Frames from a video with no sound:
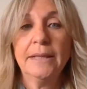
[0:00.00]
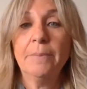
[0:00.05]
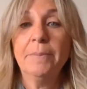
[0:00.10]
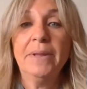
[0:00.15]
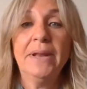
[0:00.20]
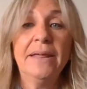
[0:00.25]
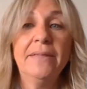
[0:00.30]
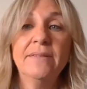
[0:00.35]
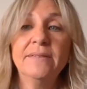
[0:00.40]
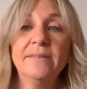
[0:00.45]

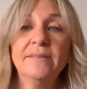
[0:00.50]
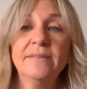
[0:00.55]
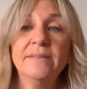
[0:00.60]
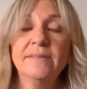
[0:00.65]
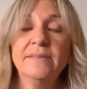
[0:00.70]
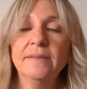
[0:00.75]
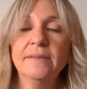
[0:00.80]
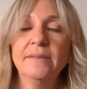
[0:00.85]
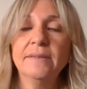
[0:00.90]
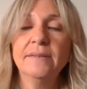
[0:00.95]
También hay
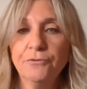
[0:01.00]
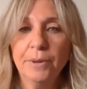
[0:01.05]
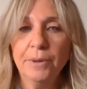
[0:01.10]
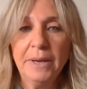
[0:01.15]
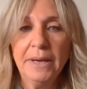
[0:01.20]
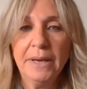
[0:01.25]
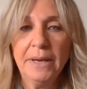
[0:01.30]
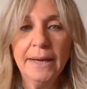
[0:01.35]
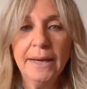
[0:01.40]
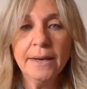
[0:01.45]
desintegración
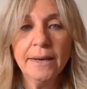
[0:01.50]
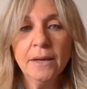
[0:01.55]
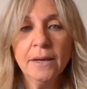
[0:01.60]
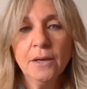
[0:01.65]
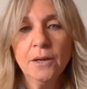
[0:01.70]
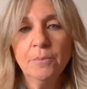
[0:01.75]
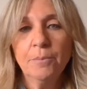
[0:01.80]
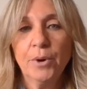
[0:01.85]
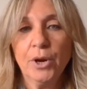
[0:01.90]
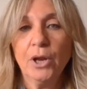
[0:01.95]

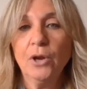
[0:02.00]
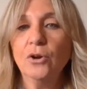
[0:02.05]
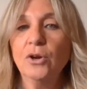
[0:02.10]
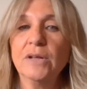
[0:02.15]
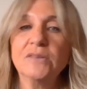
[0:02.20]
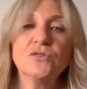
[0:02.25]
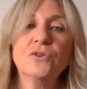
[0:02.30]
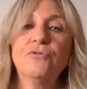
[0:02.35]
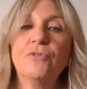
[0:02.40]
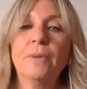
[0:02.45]
familiar,
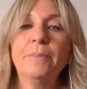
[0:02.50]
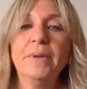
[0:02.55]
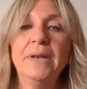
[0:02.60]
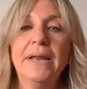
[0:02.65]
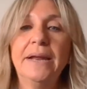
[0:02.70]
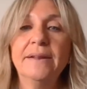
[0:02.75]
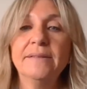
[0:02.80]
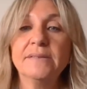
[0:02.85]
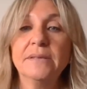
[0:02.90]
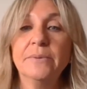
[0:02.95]
porque los lazos
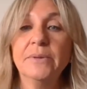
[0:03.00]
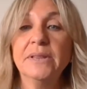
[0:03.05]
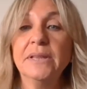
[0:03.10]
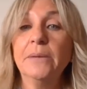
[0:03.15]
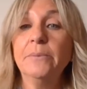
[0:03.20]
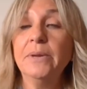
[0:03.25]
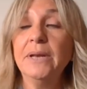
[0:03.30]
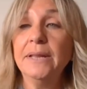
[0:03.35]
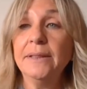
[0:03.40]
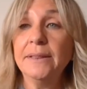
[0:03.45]
familiares se
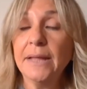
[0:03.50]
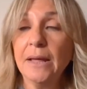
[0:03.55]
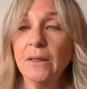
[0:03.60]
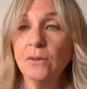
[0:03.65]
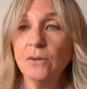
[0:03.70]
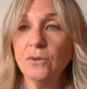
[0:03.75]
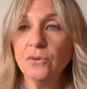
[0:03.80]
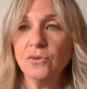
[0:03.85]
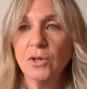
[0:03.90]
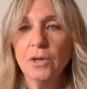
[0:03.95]
ven
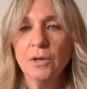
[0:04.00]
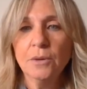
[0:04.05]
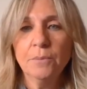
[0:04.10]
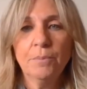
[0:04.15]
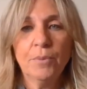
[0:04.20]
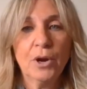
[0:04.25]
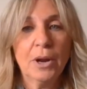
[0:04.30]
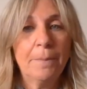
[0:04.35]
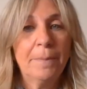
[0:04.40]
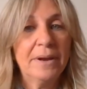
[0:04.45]
debilitados
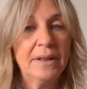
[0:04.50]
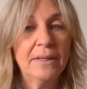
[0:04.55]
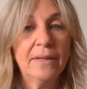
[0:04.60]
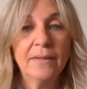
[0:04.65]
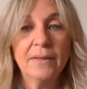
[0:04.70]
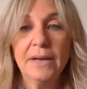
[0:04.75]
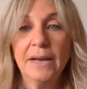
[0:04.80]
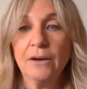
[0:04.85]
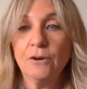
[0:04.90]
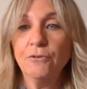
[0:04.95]
por la
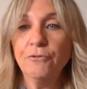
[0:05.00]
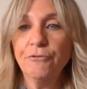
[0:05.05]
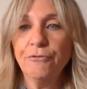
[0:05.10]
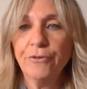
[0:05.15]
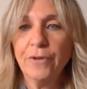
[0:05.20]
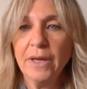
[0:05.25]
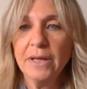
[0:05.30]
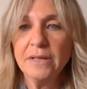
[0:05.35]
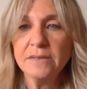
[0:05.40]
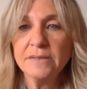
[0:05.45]
pérdida de la
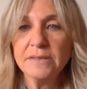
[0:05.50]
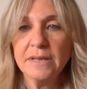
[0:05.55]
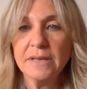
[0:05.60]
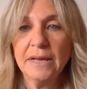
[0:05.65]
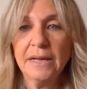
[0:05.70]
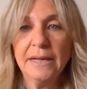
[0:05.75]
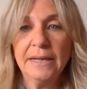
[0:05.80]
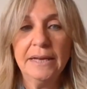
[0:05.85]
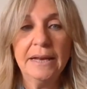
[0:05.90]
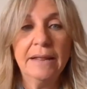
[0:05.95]

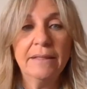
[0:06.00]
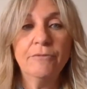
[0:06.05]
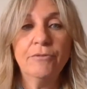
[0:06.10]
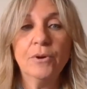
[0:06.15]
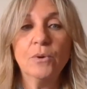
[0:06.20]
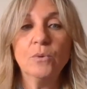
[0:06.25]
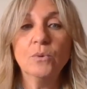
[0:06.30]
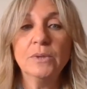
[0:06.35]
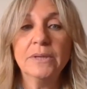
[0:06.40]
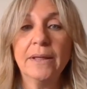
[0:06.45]
confianza y las
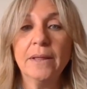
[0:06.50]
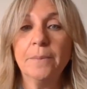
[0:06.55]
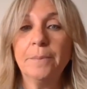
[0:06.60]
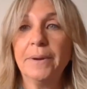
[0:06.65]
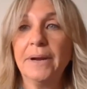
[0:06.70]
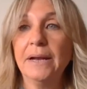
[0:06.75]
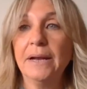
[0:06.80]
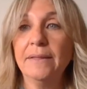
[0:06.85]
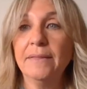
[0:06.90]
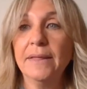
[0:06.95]

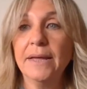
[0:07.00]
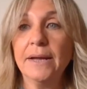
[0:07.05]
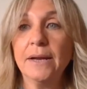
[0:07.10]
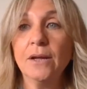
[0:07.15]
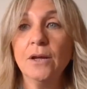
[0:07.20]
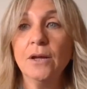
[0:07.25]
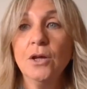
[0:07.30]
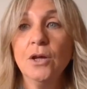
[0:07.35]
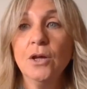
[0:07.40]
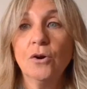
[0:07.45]
dificultades para
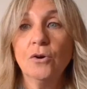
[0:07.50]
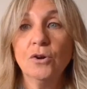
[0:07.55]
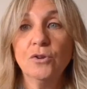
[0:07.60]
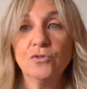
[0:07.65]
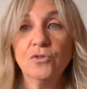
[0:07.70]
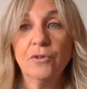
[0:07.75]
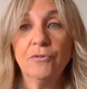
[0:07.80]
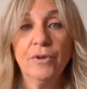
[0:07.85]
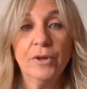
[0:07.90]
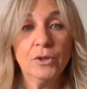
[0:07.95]
lidiar
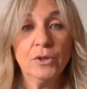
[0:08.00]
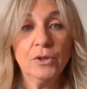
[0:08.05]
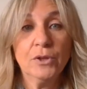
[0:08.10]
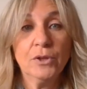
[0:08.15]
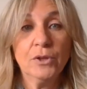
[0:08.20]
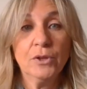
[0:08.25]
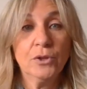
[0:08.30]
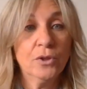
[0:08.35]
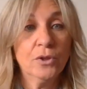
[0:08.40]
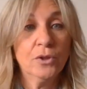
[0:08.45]
con los
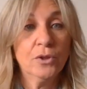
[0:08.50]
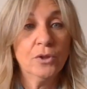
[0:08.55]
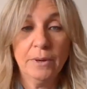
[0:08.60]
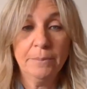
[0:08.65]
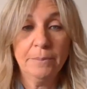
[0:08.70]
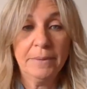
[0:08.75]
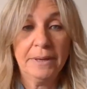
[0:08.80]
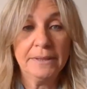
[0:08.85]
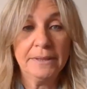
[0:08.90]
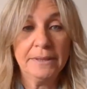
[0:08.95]
efectos de esta
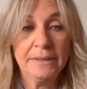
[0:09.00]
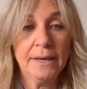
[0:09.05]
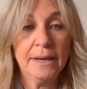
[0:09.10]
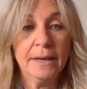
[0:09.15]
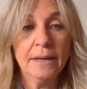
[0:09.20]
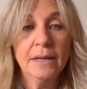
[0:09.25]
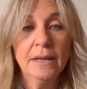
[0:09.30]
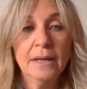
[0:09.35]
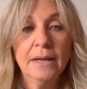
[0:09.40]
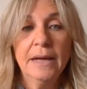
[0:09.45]

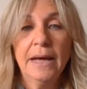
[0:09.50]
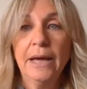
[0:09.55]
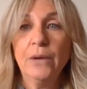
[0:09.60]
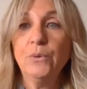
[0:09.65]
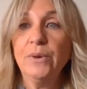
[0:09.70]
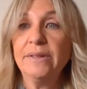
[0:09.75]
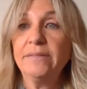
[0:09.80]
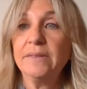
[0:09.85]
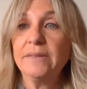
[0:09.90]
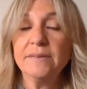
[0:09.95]
problemática.
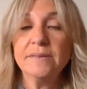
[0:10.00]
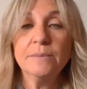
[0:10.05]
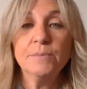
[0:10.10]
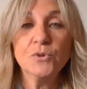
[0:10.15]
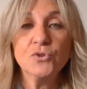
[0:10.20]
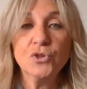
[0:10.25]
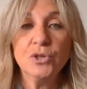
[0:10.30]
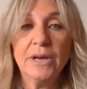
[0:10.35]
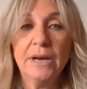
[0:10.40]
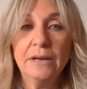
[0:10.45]
Hay un
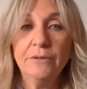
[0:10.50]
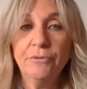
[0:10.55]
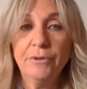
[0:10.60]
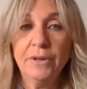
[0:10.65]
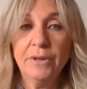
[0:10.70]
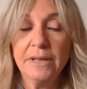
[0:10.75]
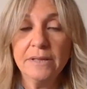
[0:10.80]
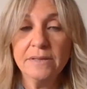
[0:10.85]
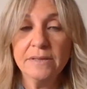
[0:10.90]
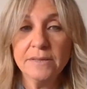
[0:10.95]
estrés emocional
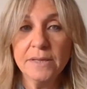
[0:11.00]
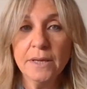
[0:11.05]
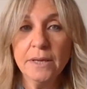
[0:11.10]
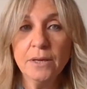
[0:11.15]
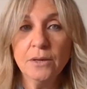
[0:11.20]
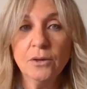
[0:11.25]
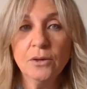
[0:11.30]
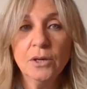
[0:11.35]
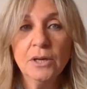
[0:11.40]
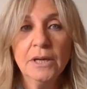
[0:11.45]
y
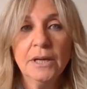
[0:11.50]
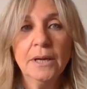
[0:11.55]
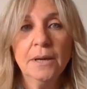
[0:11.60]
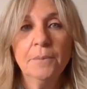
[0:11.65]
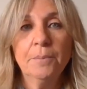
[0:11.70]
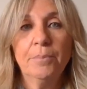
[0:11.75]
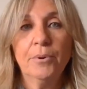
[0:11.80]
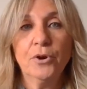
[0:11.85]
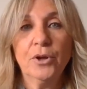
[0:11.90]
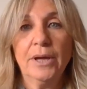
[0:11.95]
financiero,
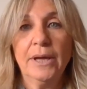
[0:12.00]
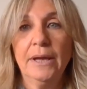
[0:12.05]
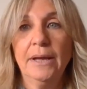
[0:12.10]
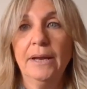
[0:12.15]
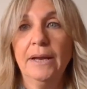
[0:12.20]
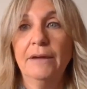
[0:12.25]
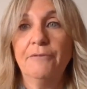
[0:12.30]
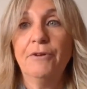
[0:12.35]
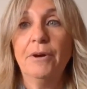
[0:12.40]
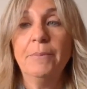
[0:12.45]

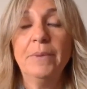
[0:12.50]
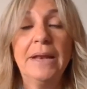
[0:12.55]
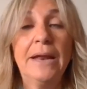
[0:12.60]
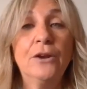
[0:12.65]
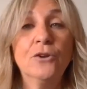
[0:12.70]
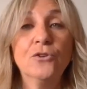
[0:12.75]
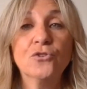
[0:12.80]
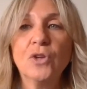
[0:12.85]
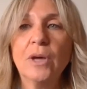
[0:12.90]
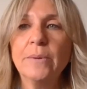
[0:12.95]
porque las
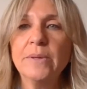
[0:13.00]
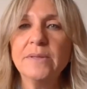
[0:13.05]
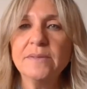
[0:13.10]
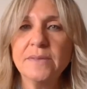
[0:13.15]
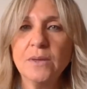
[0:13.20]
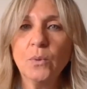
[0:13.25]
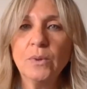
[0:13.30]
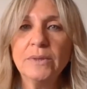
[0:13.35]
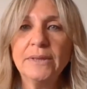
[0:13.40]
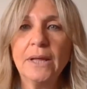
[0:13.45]
familias no
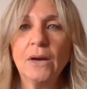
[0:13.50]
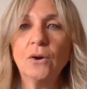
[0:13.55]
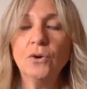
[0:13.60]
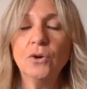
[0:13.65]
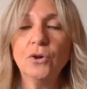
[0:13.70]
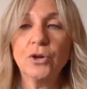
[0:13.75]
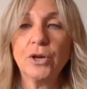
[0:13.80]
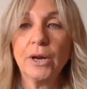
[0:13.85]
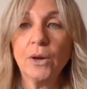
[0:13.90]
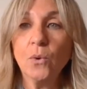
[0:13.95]
saben si cuentan
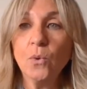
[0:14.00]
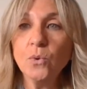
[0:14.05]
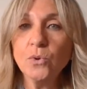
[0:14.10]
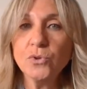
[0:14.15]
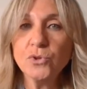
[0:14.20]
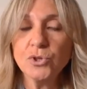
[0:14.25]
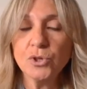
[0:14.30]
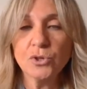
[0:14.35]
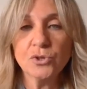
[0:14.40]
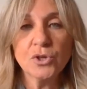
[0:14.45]
con los
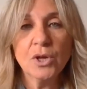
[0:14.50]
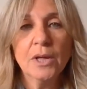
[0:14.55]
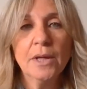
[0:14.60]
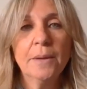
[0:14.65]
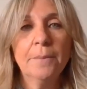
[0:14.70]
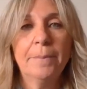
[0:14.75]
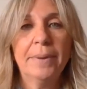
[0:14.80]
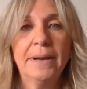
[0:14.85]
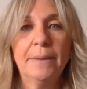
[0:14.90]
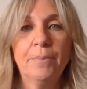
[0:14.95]
recursos
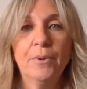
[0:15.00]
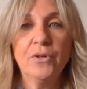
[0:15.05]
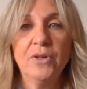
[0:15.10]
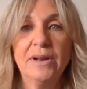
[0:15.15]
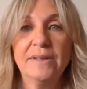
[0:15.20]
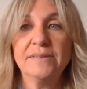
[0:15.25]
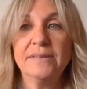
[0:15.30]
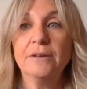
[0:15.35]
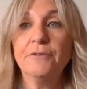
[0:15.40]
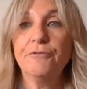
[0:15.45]
para
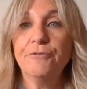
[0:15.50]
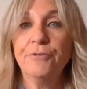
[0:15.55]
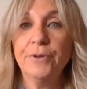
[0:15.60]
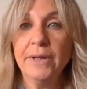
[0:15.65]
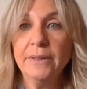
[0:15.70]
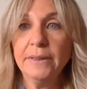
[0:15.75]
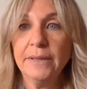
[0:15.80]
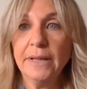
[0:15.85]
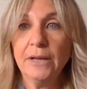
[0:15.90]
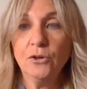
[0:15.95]
poder hacer
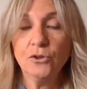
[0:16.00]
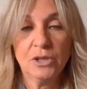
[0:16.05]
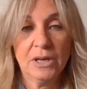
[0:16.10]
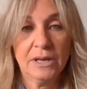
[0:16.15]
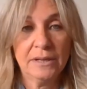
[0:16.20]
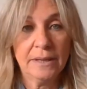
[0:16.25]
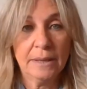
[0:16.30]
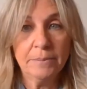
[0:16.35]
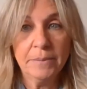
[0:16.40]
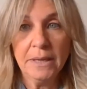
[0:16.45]
frente a los
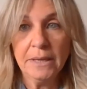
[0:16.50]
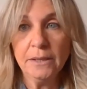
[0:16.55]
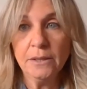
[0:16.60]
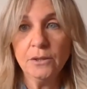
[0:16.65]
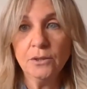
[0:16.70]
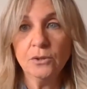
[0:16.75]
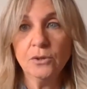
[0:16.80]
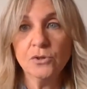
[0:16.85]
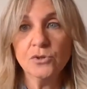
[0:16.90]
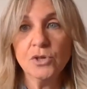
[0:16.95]

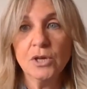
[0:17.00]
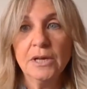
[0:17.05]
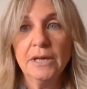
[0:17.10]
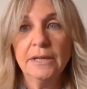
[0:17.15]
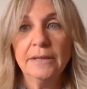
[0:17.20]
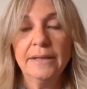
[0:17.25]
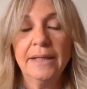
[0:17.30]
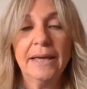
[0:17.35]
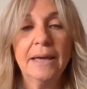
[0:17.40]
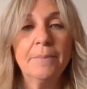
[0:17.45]
tratamientos,
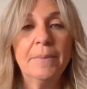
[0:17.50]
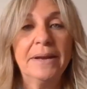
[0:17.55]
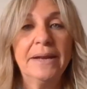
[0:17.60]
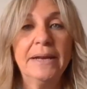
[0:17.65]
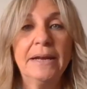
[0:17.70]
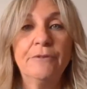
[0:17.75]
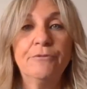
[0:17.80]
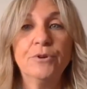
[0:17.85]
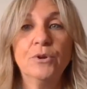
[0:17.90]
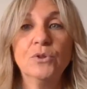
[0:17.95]
de qué
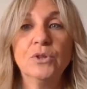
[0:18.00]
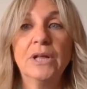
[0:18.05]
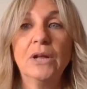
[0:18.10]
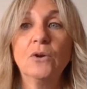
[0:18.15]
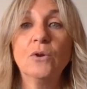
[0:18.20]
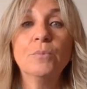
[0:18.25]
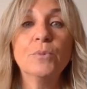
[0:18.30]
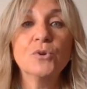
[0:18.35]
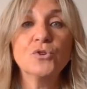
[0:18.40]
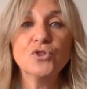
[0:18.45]
manera
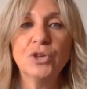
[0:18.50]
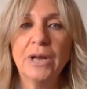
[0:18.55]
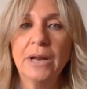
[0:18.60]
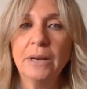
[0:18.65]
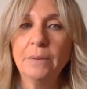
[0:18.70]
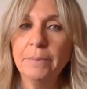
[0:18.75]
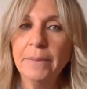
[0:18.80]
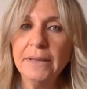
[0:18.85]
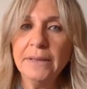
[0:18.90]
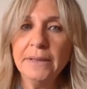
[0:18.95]
afrontarlo
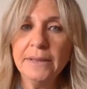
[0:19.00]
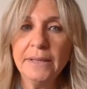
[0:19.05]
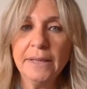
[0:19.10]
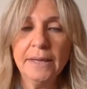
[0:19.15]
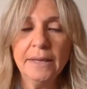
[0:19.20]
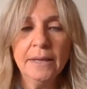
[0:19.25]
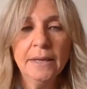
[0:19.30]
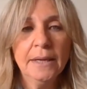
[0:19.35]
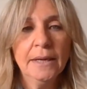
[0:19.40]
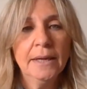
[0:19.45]

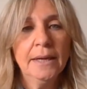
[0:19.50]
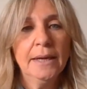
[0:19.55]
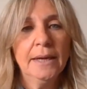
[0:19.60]
emocionalmente.